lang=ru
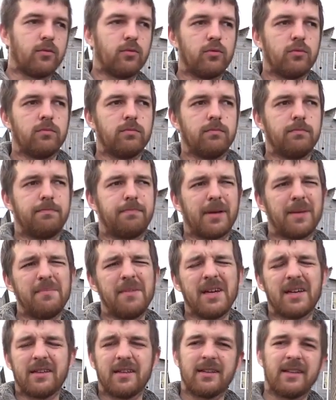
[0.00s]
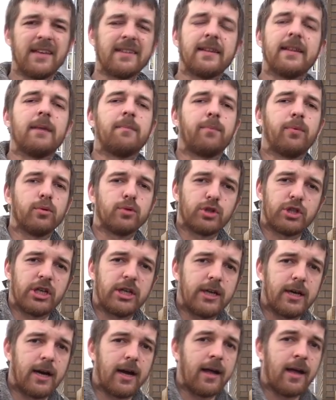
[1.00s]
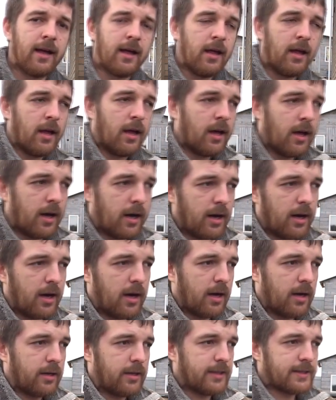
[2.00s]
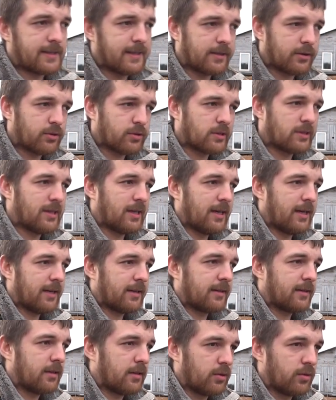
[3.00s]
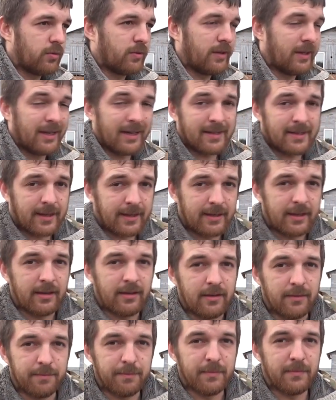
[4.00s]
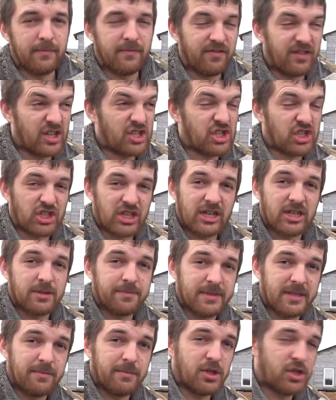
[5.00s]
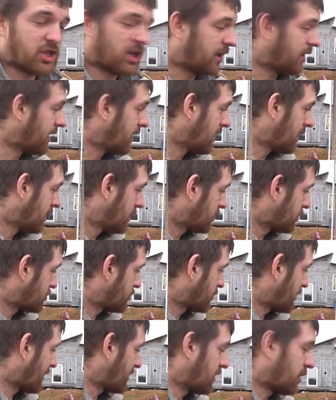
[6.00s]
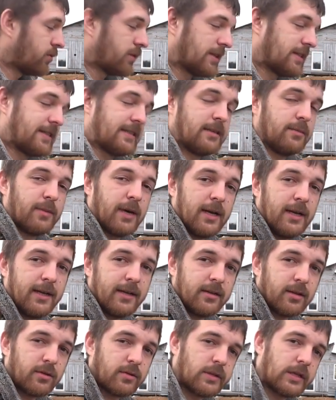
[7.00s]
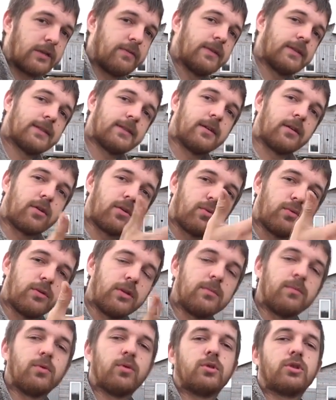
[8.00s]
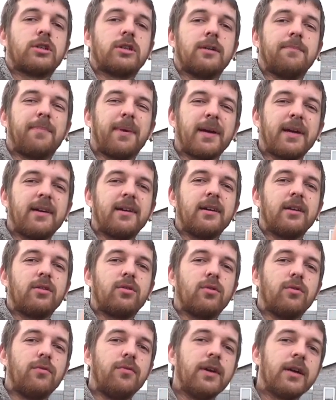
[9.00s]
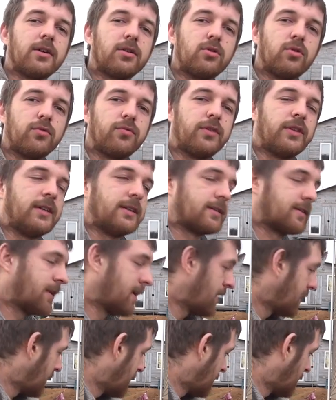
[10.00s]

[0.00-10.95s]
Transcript: Ну, примерно где-то на полштыка. А, если кто знает, ну я такие вещи, скажем, замечал, то что когда у нас зима-лето, то, соответственно, грунт немножко прыгает то вверх, то вниз.